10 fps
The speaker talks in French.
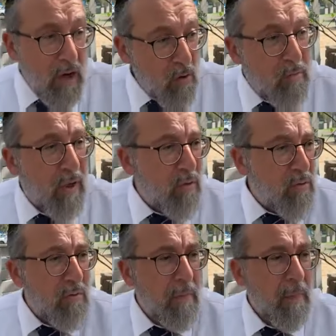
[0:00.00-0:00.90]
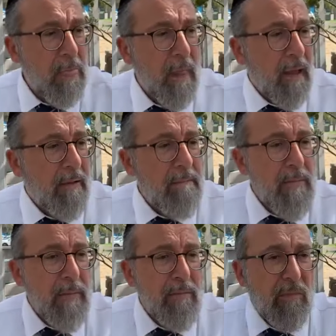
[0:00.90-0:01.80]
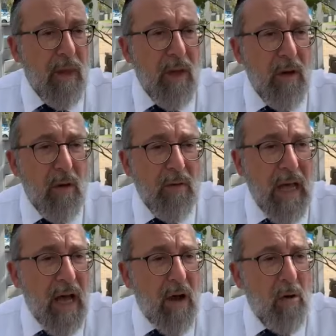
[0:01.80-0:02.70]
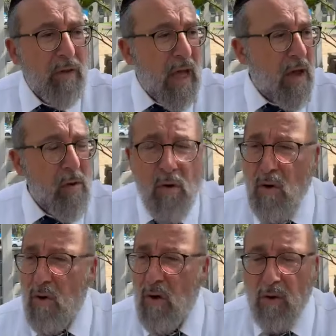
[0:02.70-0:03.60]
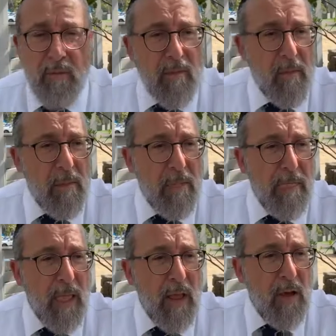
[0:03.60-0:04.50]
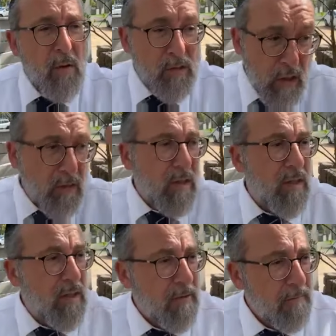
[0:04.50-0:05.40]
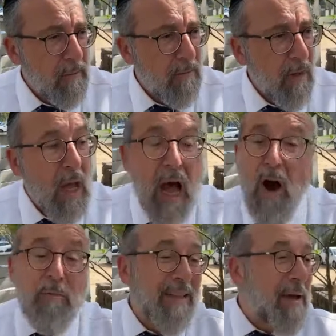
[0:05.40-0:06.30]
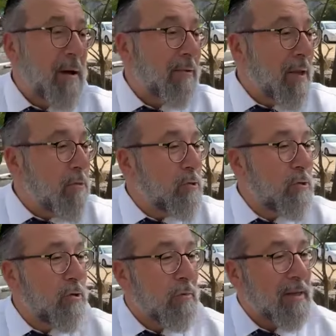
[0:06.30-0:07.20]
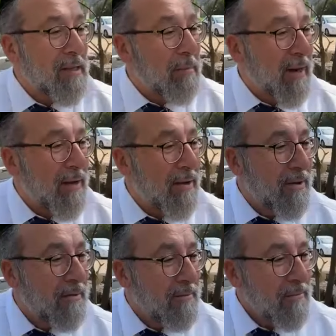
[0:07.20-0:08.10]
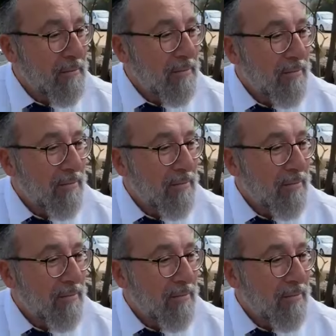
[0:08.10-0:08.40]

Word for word: on a au Pérou, on a, on a aux Antilles. Ah, au Panama, on a monsieur, comment il s'appelle euh,